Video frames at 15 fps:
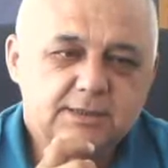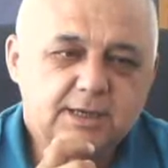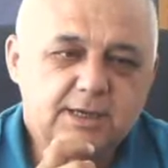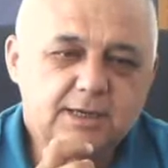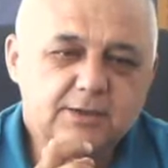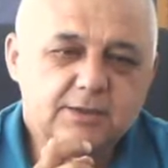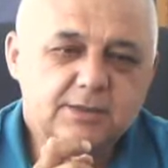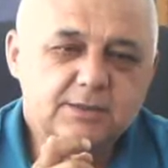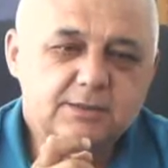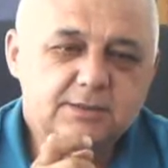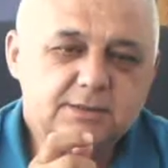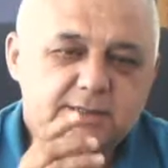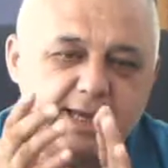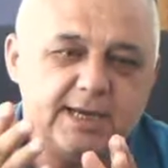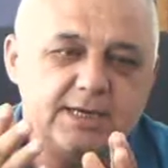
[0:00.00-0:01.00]
Yani
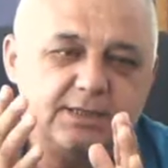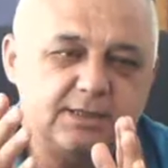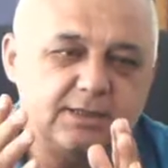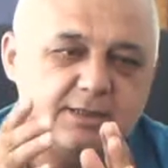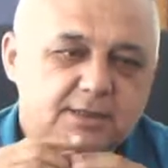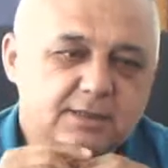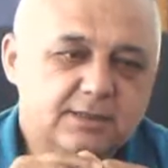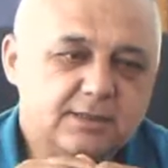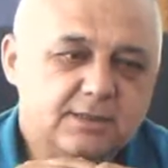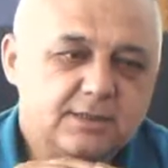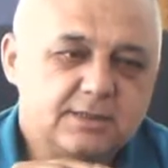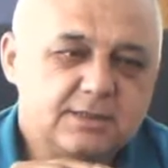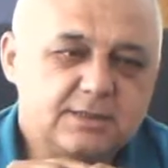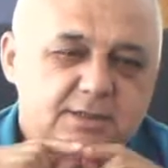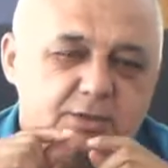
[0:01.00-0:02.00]
genç dedi.
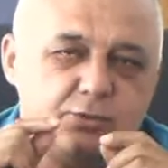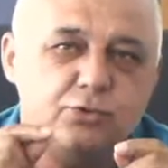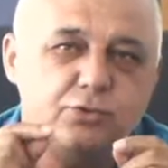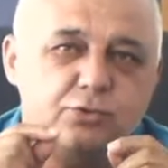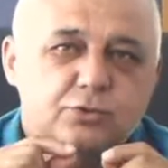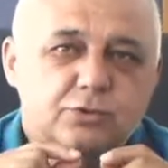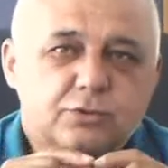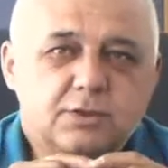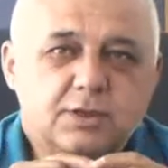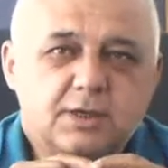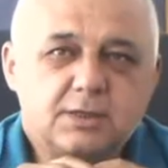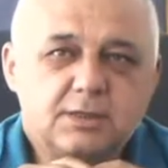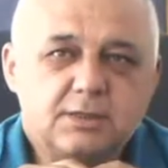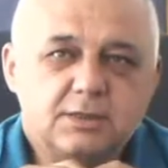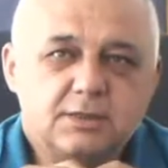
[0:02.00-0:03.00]
Size uygun çocuklar.
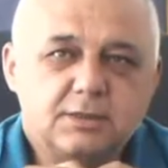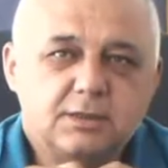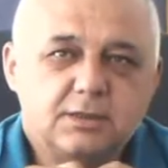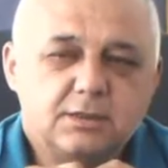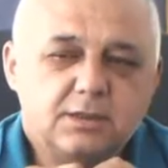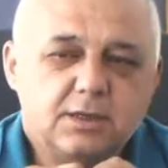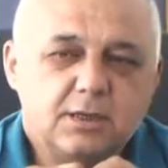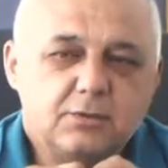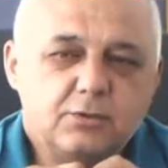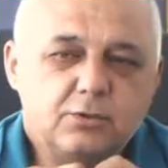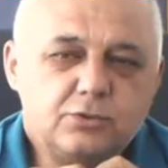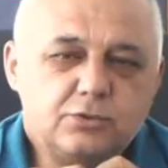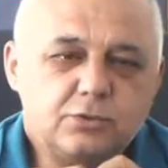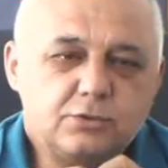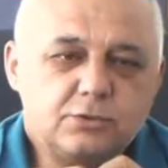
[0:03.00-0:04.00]
Yani
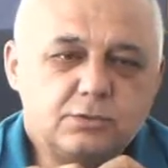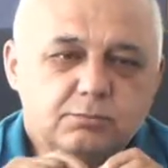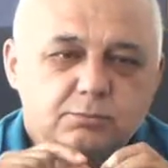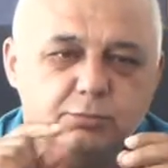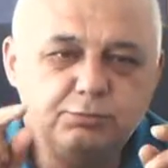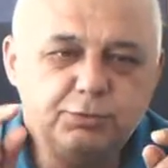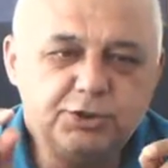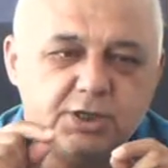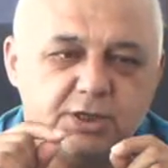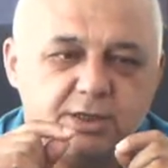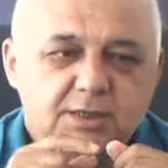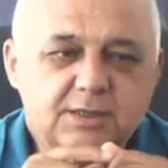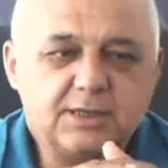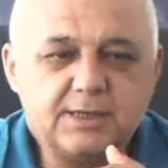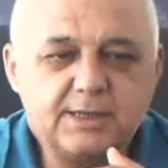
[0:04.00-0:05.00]
o çocuk bu
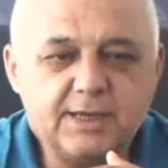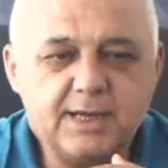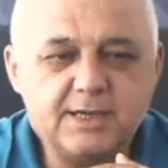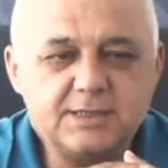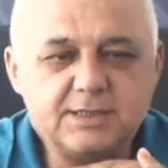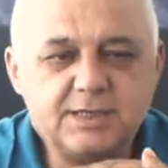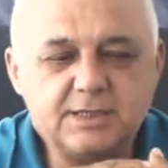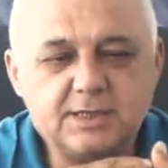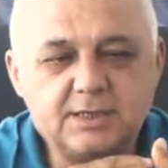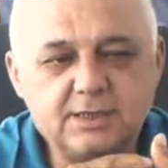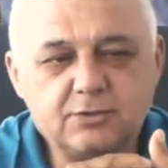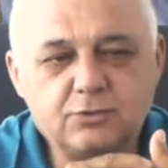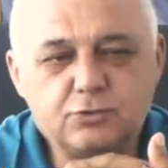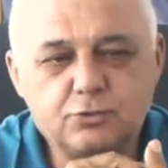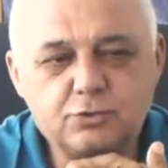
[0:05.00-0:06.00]
şekilde genç,
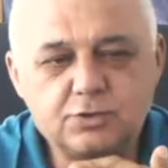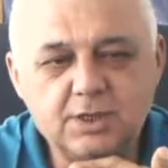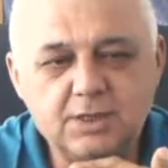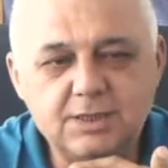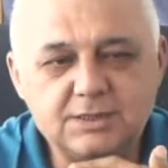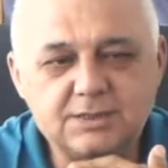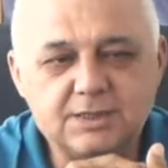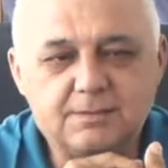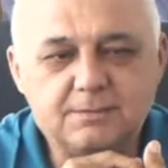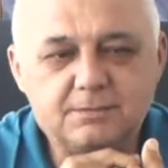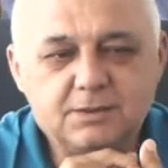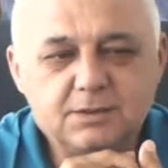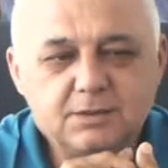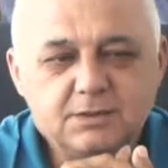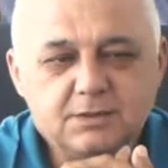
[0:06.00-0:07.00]
yetenekli çocuk gelirse
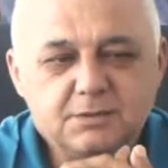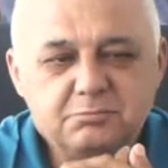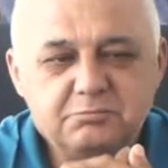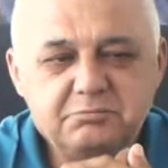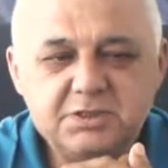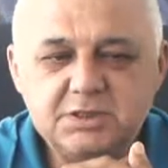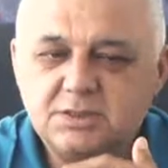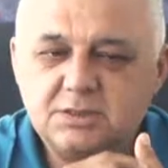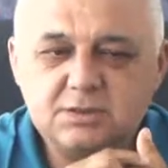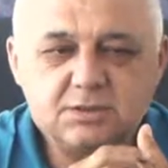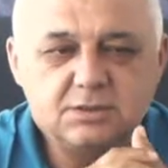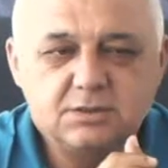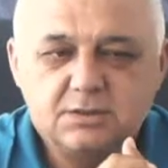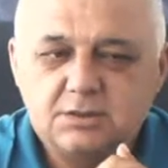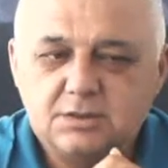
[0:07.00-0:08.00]
biz
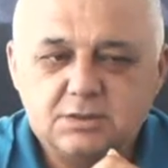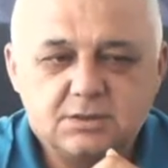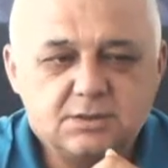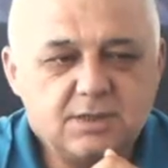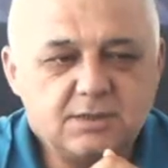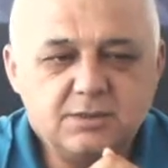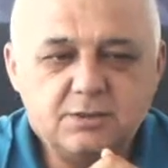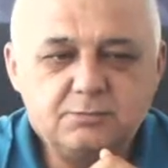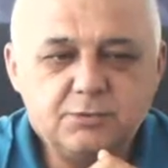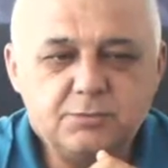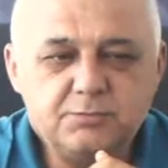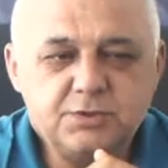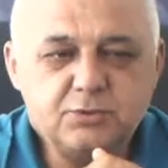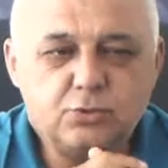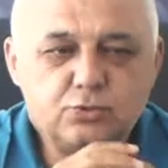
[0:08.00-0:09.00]

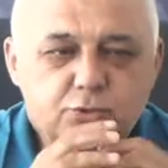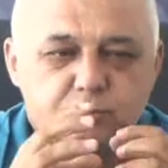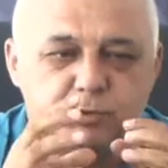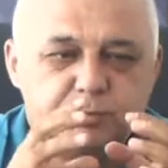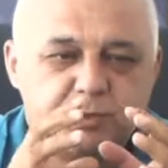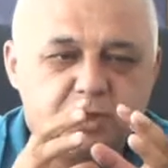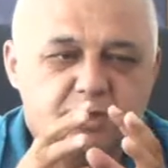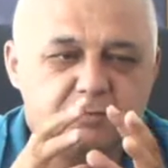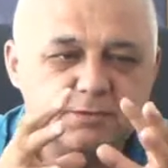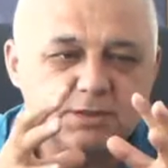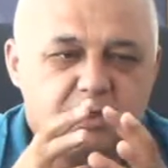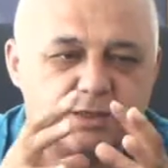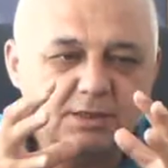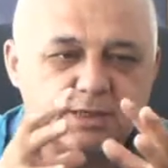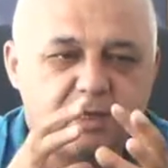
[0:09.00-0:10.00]
Zannetmiyorum biz oturmuş bir takımız
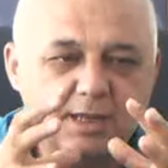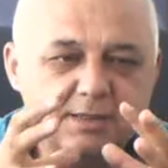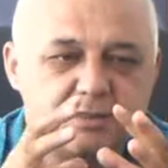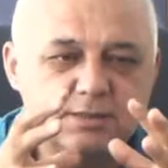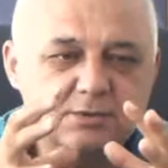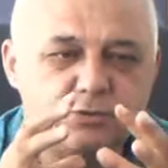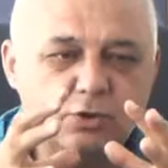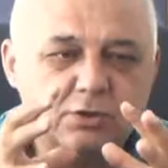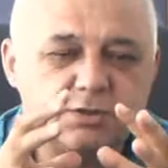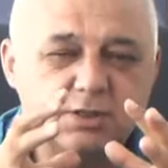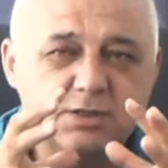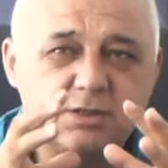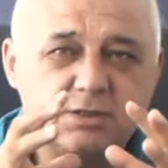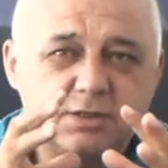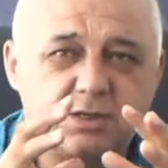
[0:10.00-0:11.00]
artık. Kendisini 4
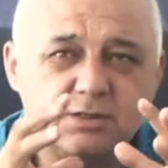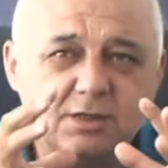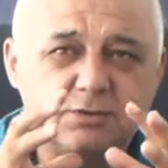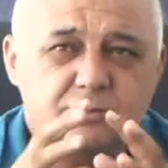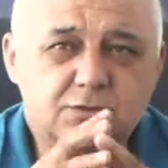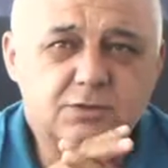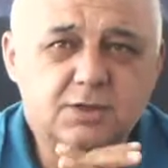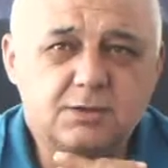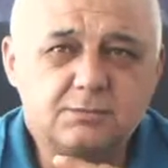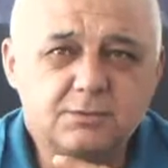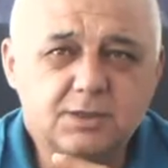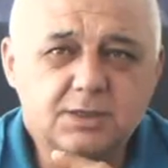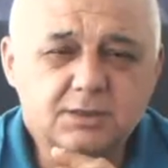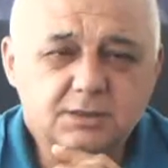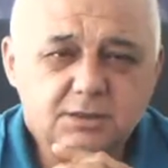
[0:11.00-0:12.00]
senedir tanıyan çocuklar
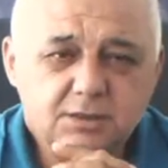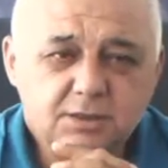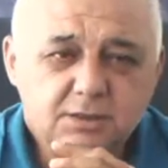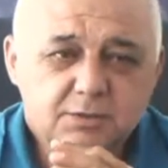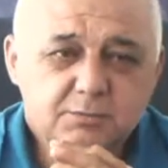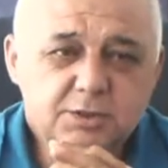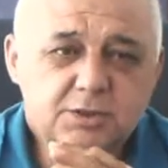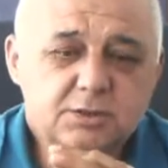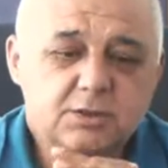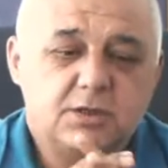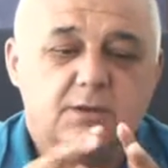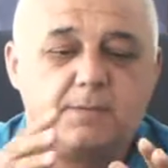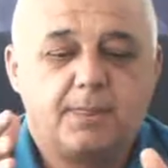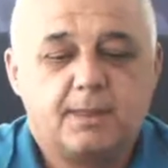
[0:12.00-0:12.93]
bunlar. Biz